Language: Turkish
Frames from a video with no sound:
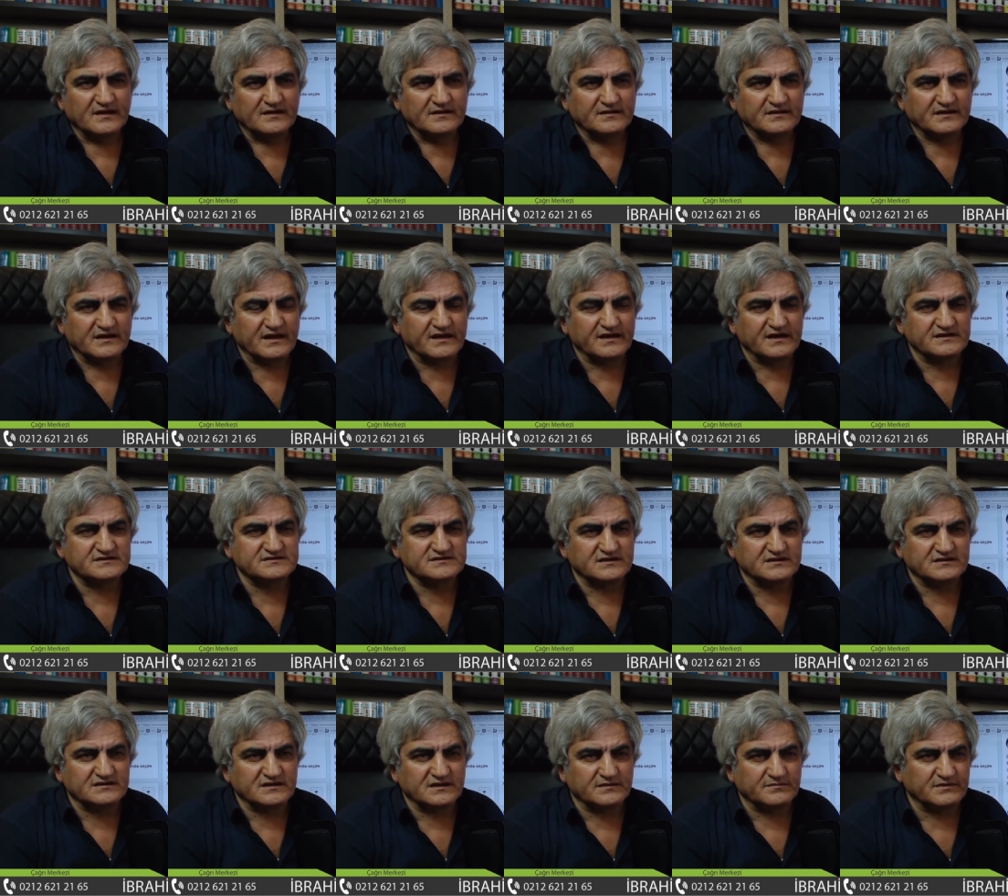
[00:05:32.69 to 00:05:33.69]
GNC
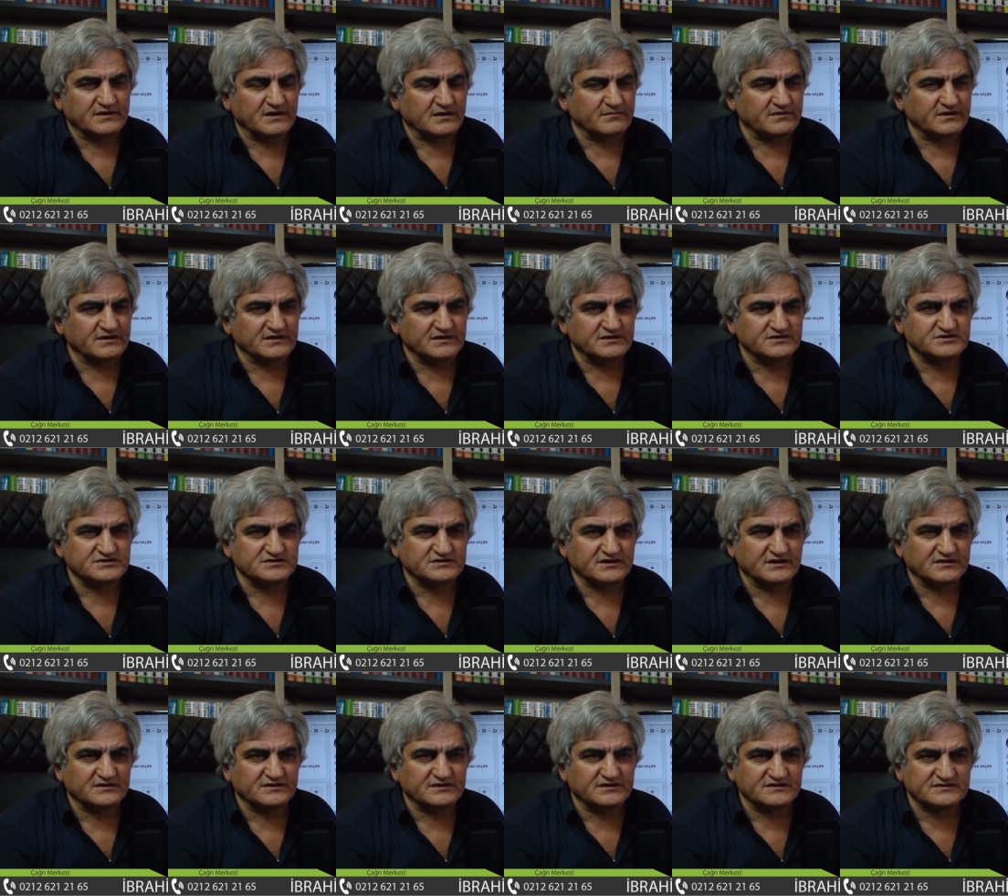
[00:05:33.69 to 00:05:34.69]
diye bir Amerikan
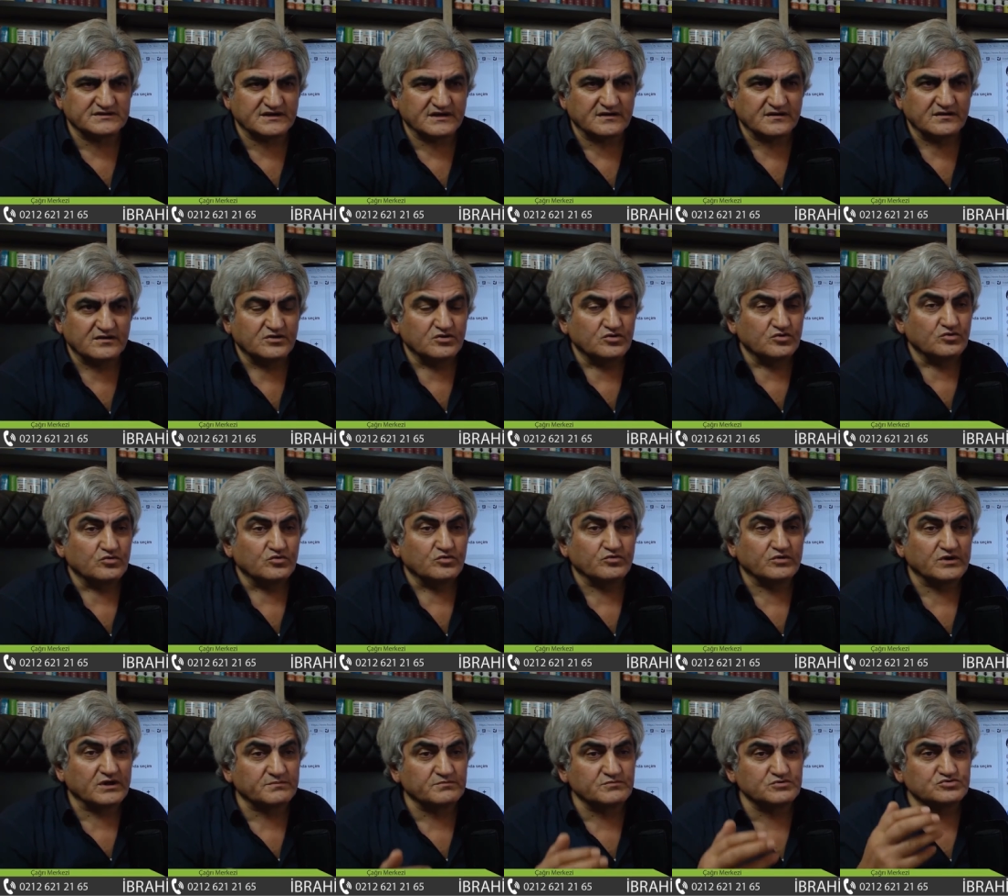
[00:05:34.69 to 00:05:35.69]
şirketi ise
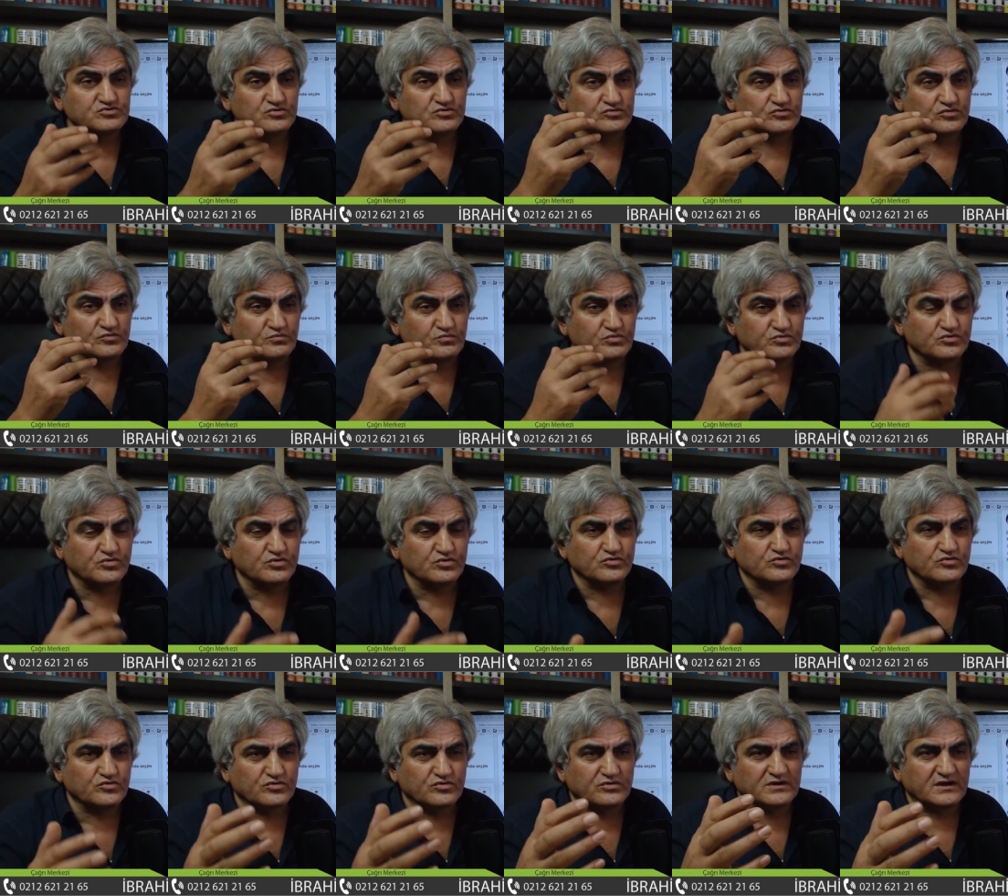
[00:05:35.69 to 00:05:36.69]
üretmiş olduğu bütün
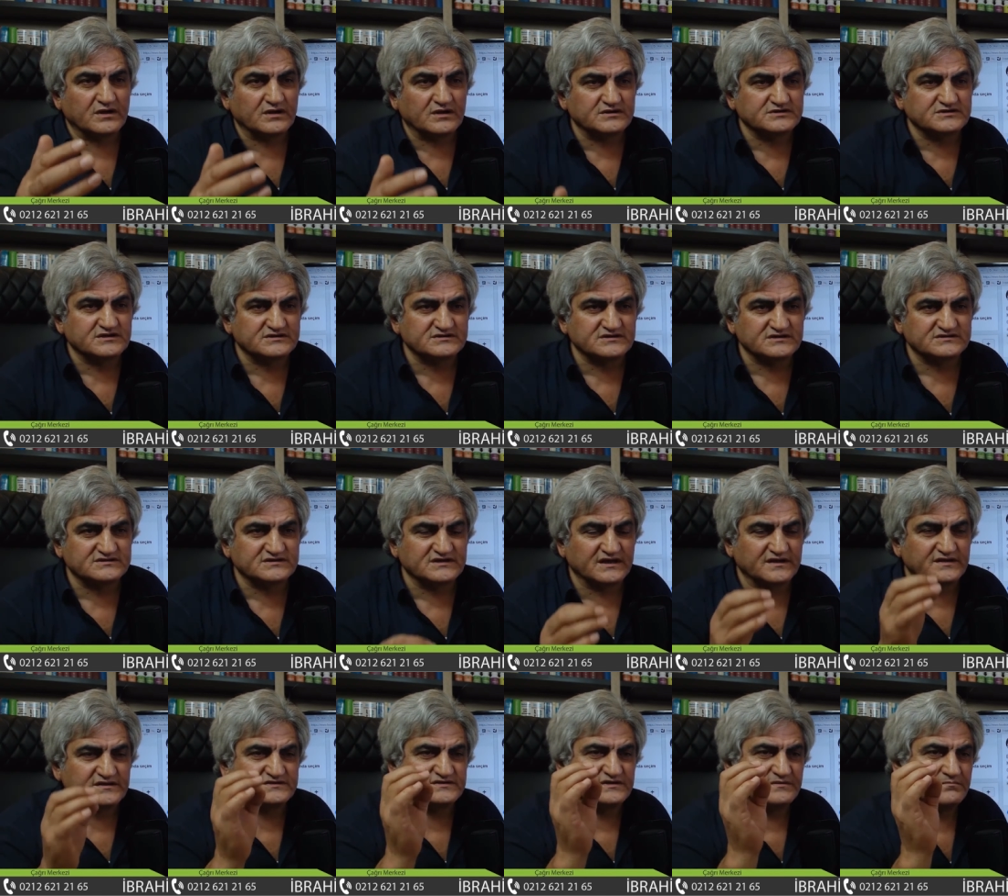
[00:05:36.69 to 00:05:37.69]
ürünlerin içerisinde
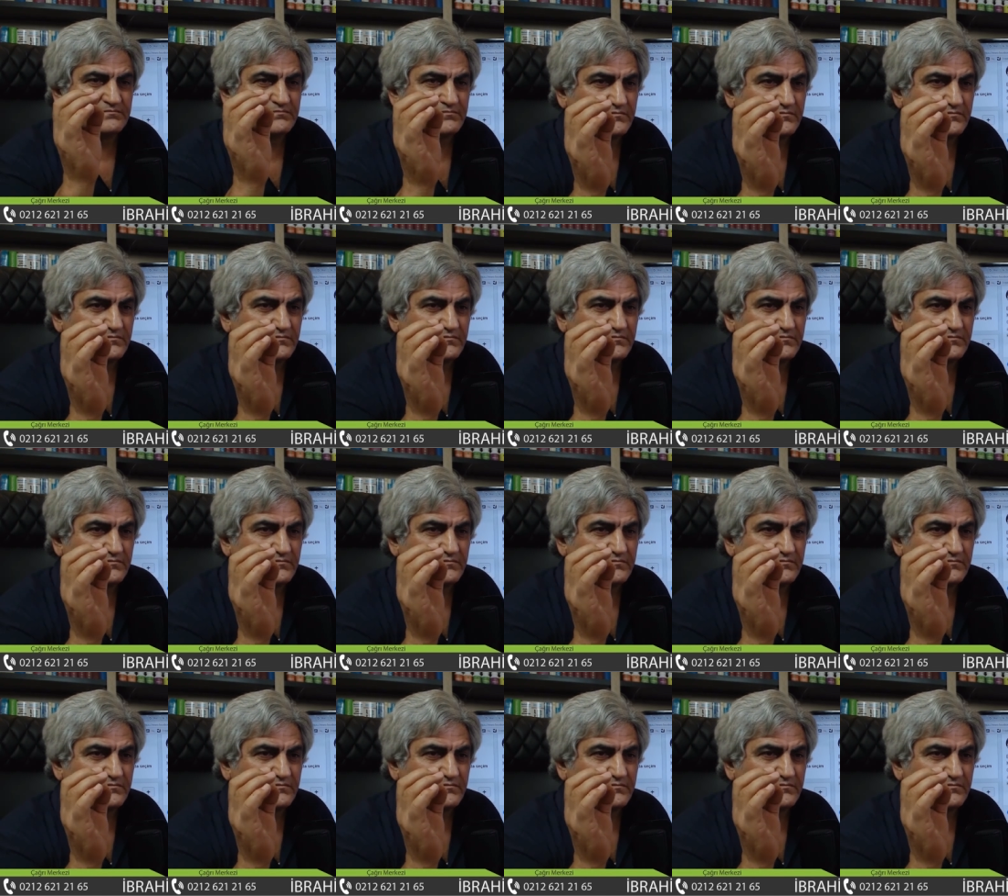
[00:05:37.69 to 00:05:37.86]
sadece